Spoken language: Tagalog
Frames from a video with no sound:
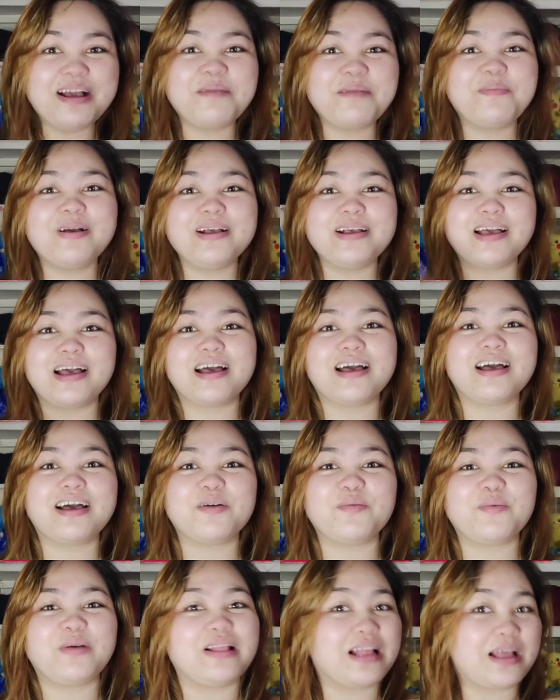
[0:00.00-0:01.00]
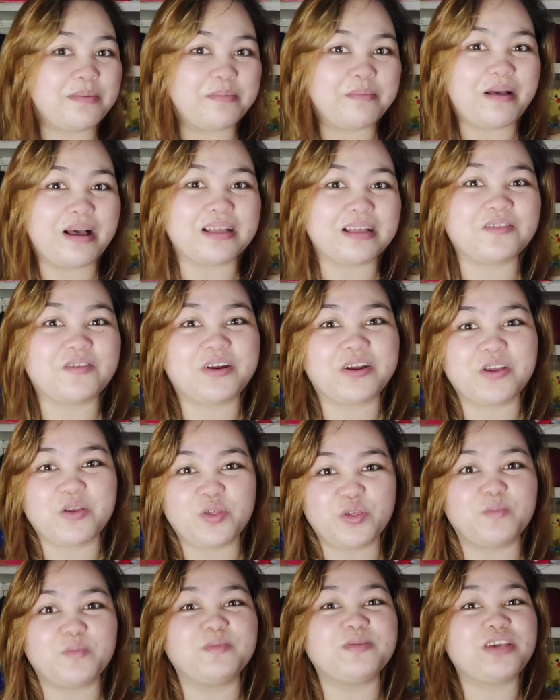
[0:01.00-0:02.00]
Pangga! Welcome back to our
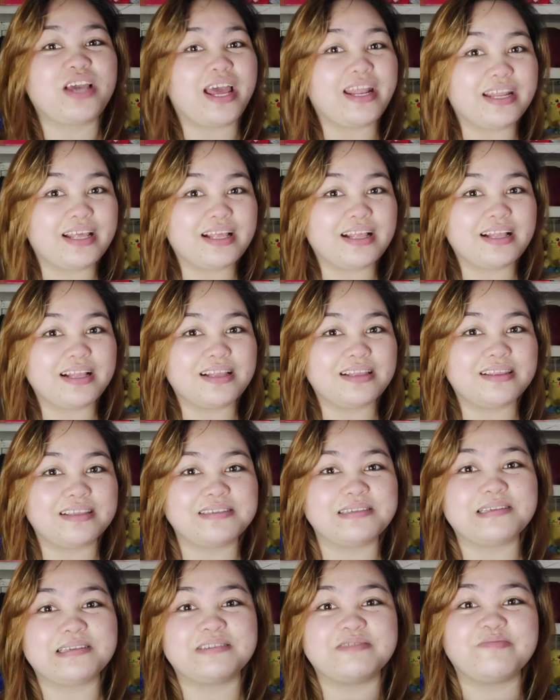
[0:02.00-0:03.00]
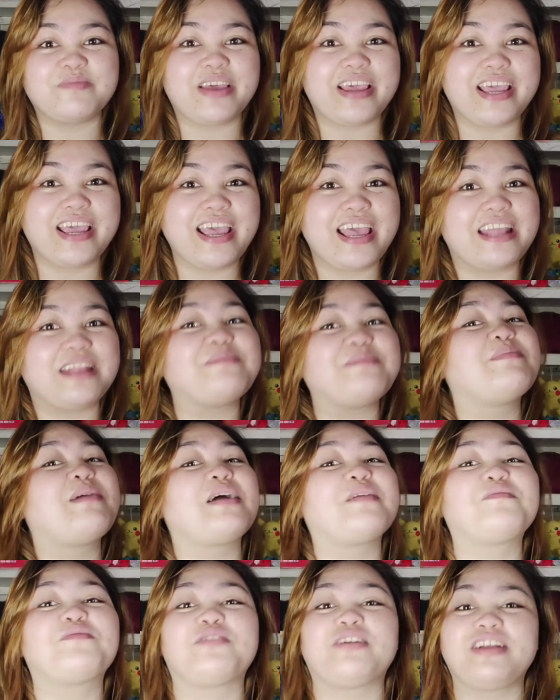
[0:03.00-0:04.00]
YouTube channel. This is May and I'm
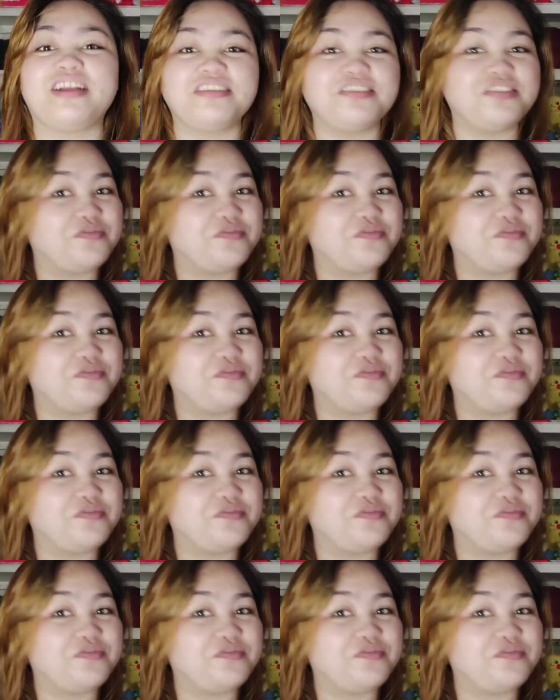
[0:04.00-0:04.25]
back for another